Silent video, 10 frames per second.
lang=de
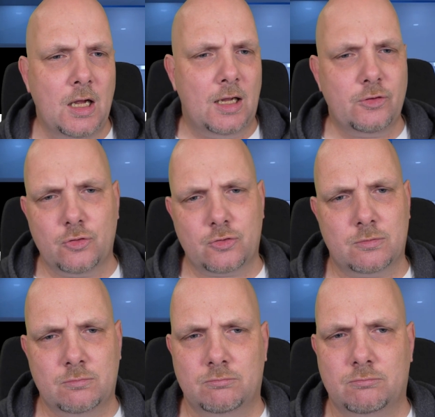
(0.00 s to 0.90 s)

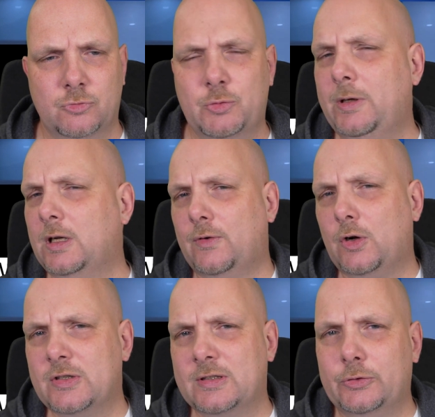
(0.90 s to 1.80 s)
Ansonsten Spiel der
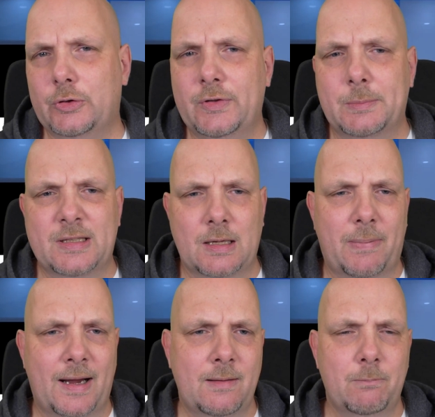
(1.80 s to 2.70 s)
Woche ist natürlich wieder mit
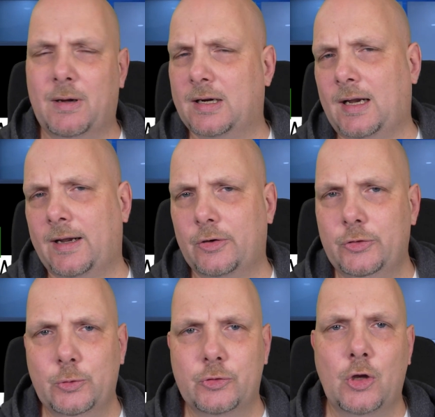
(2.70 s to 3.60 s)
dabei, ein paar kleinere
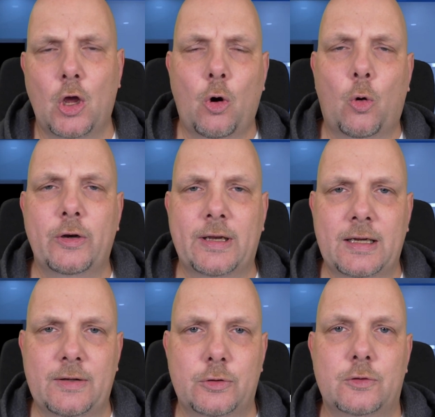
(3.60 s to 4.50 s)
News und
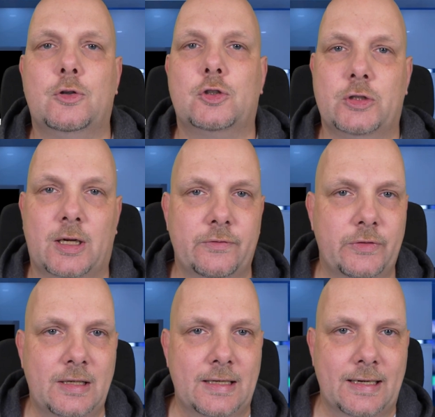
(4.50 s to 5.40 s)
ich würde vorschlagen,
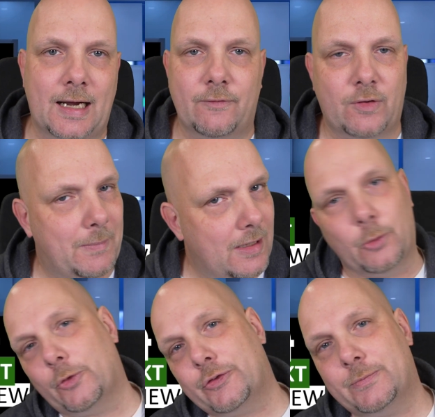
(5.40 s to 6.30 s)
wir legen einfach mal
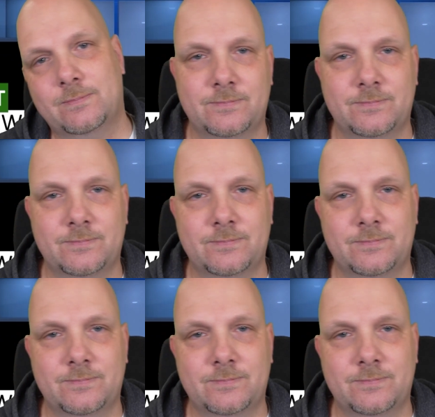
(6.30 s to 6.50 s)
los.